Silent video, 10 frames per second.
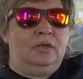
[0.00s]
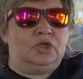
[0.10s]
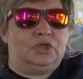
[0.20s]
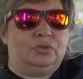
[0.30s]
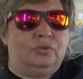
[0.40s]

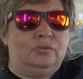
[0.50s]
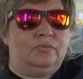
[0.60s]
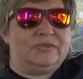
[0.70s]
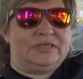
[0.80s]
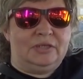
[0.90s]

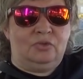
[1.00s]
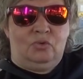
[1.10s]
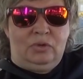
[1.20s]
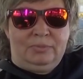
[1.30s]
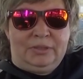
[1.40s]
что все
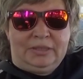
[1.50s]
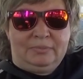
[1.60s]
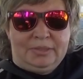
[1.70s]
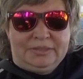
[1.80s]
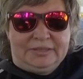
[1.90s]
нормы,
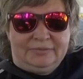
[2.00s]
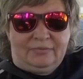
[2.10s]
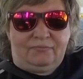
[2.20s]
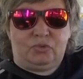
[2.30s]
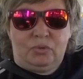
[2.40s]

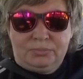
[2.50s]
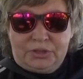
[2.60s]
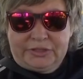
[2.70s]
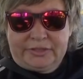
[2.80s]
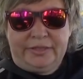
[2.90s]
нормативы, в том
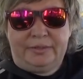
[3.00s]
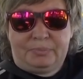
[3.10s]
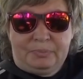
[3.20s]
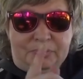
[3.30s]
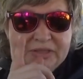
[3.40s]
числе и
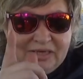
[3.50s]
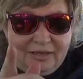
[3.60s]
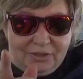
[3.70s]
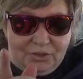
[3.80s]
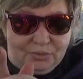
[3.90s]
по
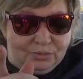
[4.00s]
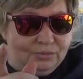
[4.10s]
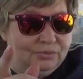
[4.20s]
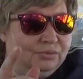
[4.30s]
питанию –